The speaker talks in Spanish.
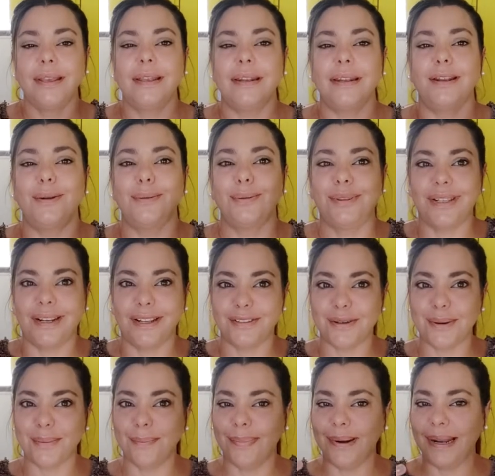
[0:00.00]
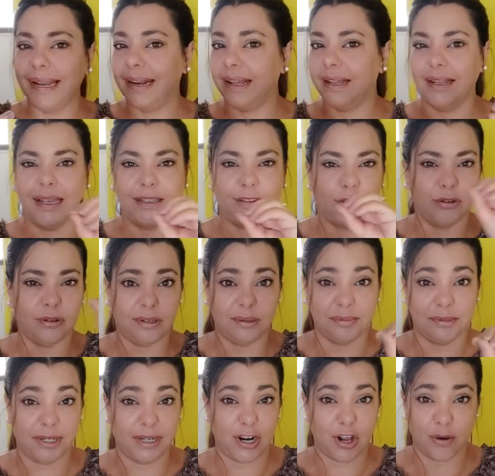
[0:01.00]
la ilustración plena a todo le
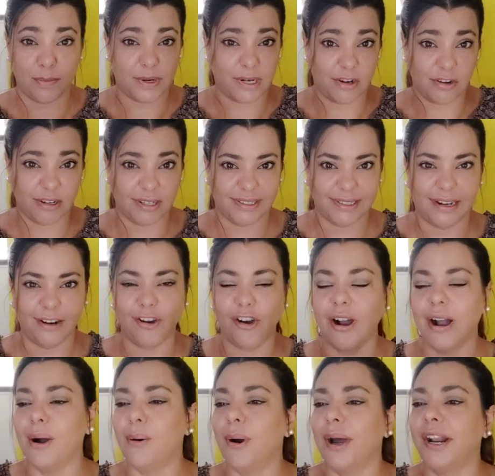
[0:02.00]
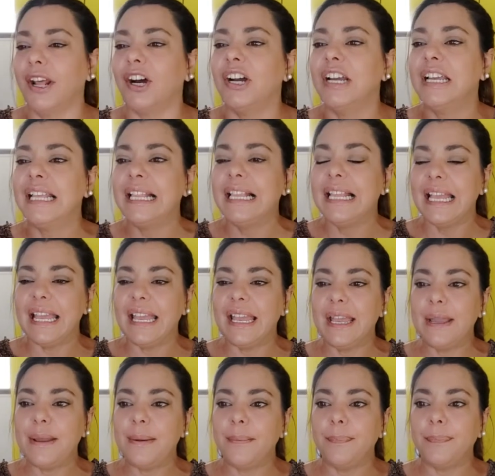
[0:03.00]
pone nombre y lo cataloga. Bueno,
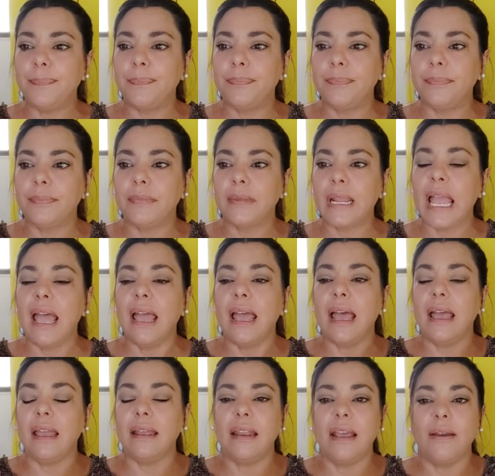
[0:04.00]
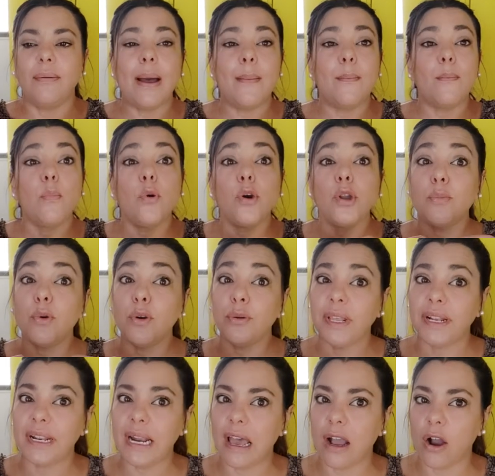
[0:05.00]
em, les va muy muy
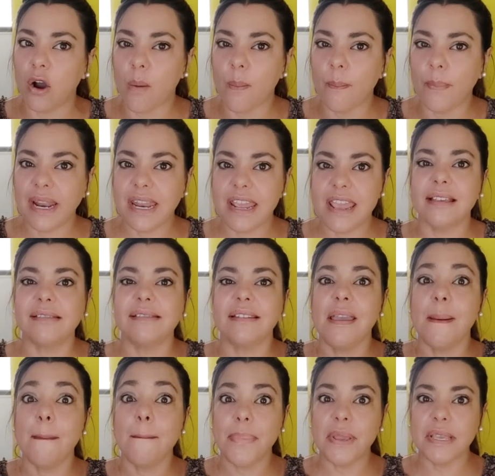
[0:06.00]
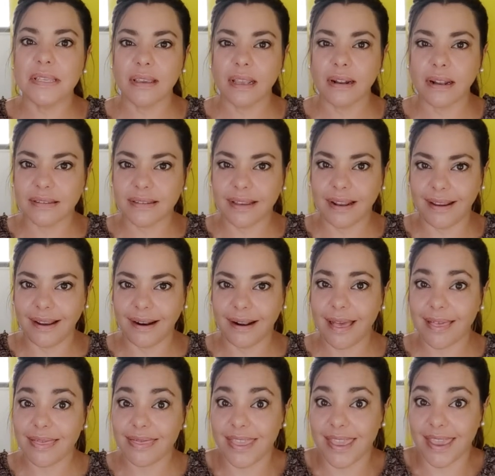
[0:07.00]
bien a las compañías y empiezan a
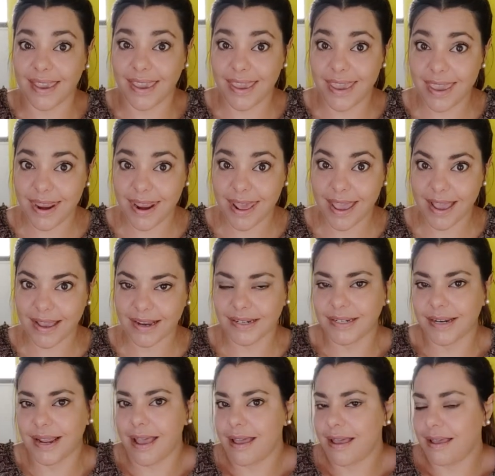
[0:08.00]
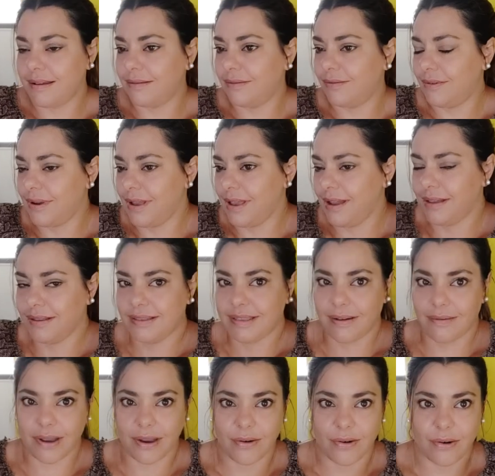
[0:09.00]
salir de gira. Ya no
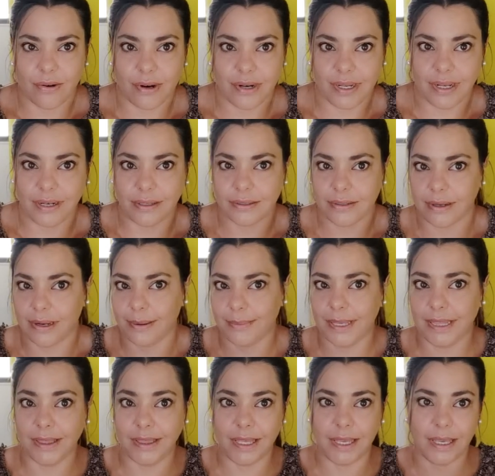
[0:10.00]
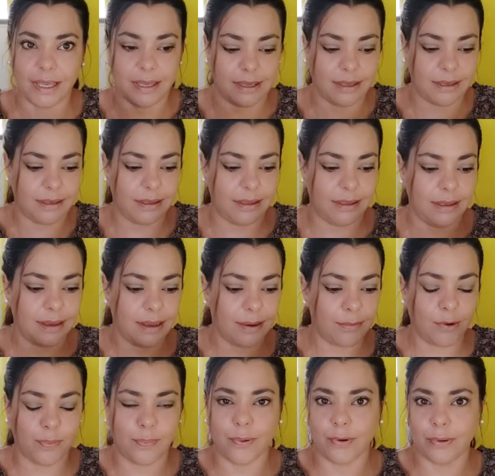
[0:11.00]
alcanzaba con ir solamente, eh,
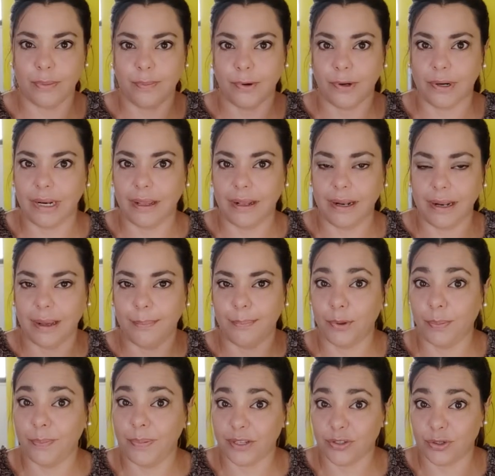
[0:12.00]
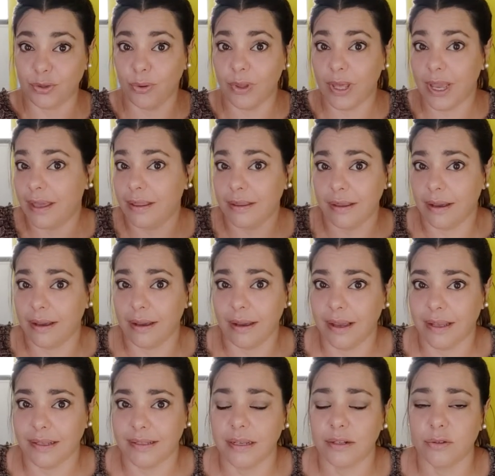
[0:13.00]
digamos, por, por la, propia ciudad a,
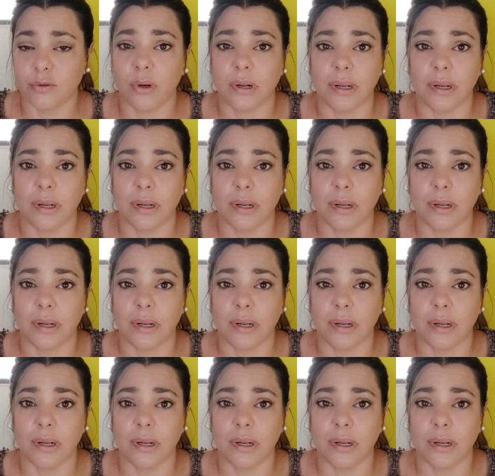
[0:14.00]
hacer su